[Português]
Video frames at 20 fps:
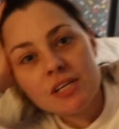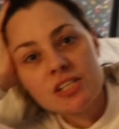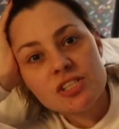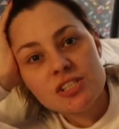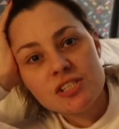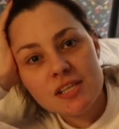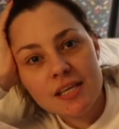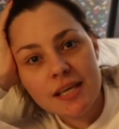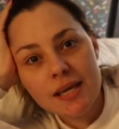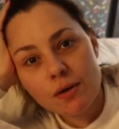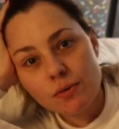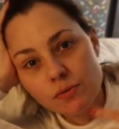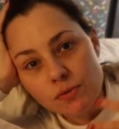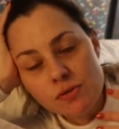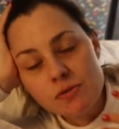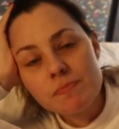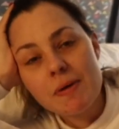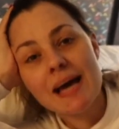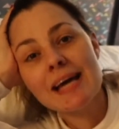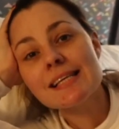que dizem que é um
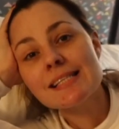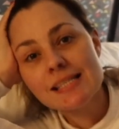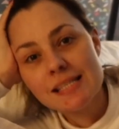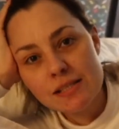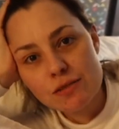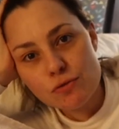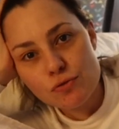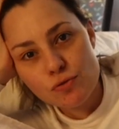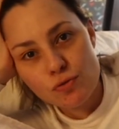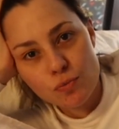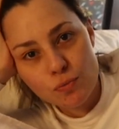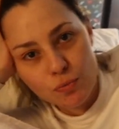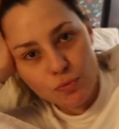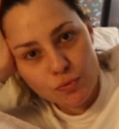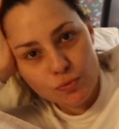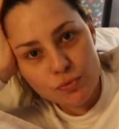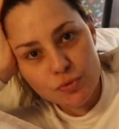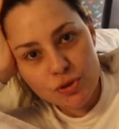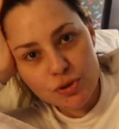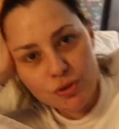dos mais lindos do
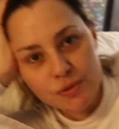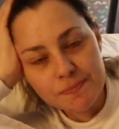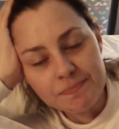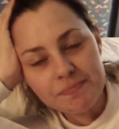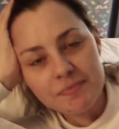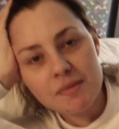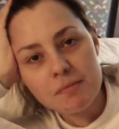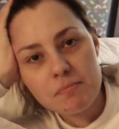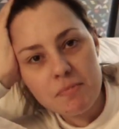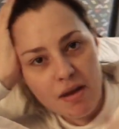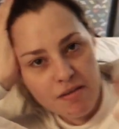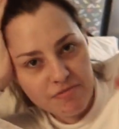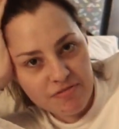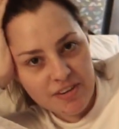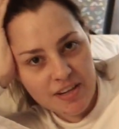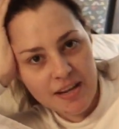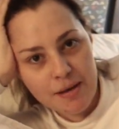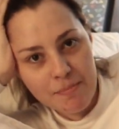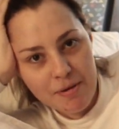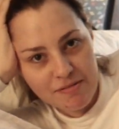mundo. Minha
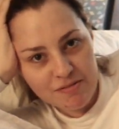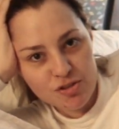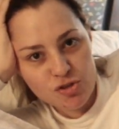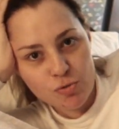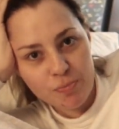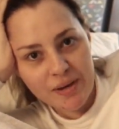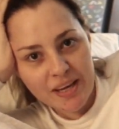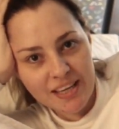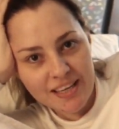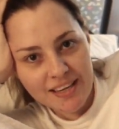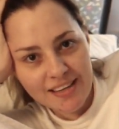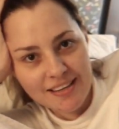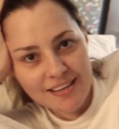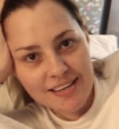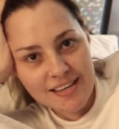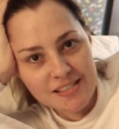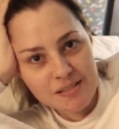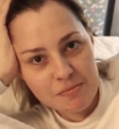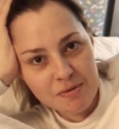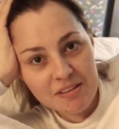filha, é minha videomaker,
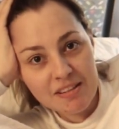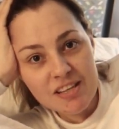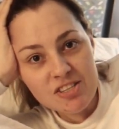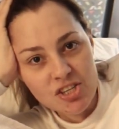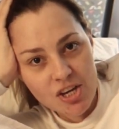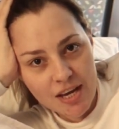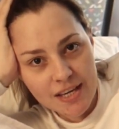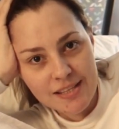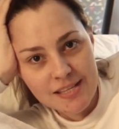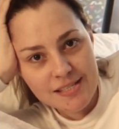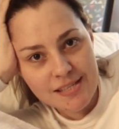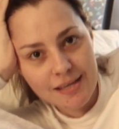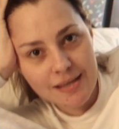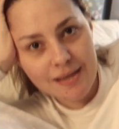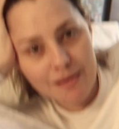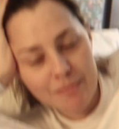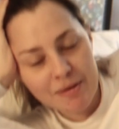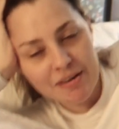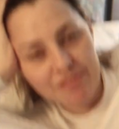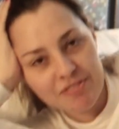Yasmin. Deixa reta essa
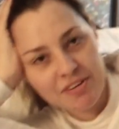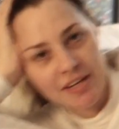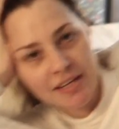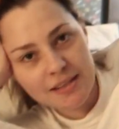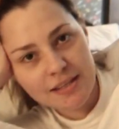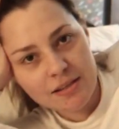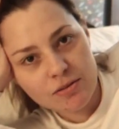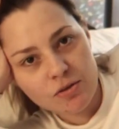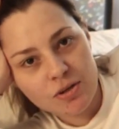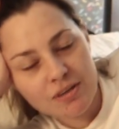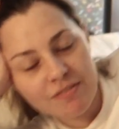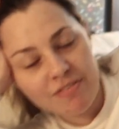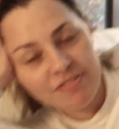câmera, filha. Tá torta,